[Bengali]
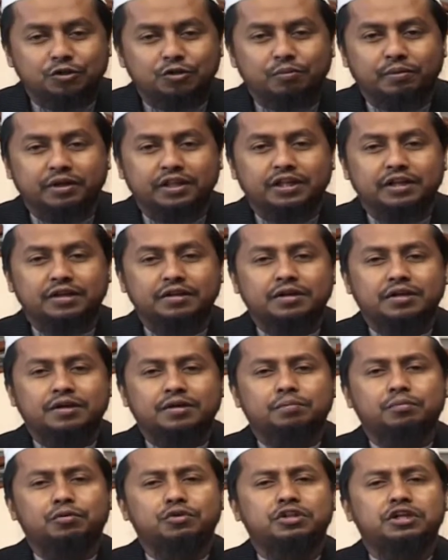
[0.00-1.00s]
তোমাদের
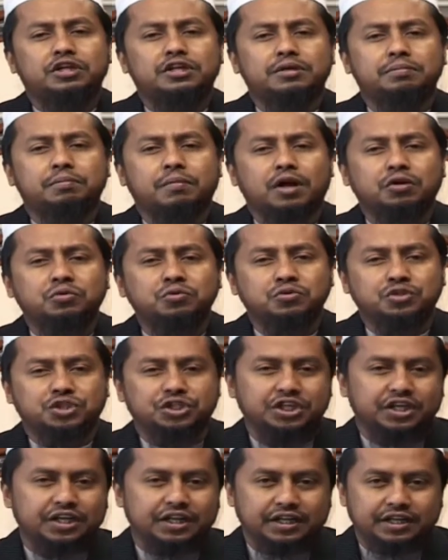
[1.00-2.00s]
প্রতিটি
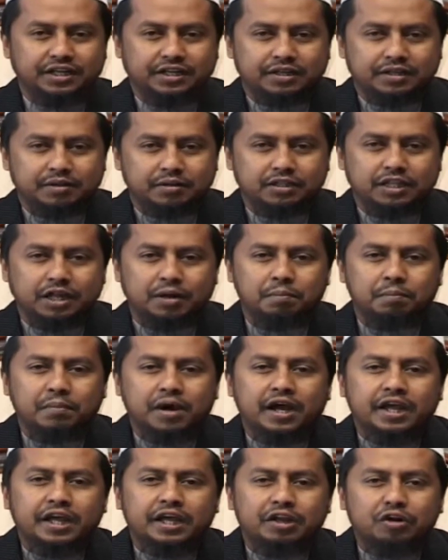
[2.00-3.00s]
মানুষকে তার
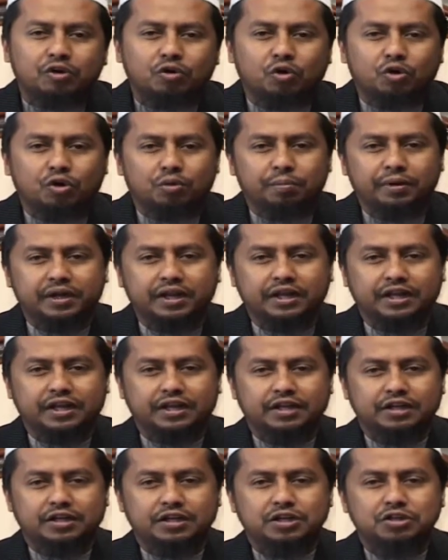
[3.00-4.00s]
মায়ের গর্বে
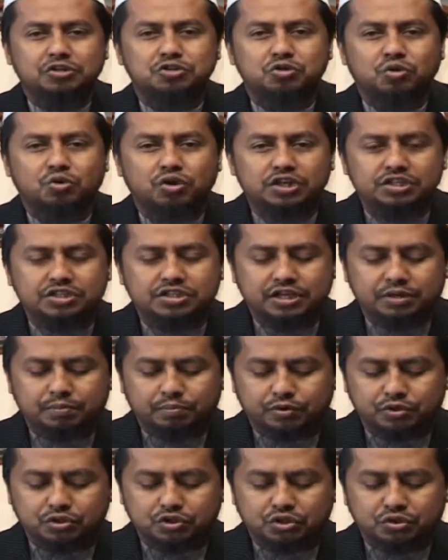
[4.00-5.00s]
চল্লিশ দিন
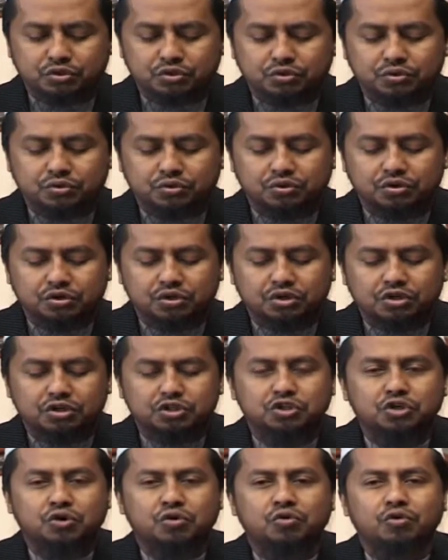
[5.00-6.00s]
পর্যন্ত
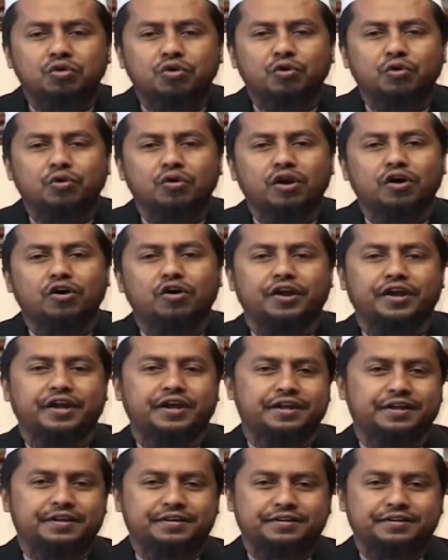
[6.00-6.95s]
সংগ্রহ করা হয়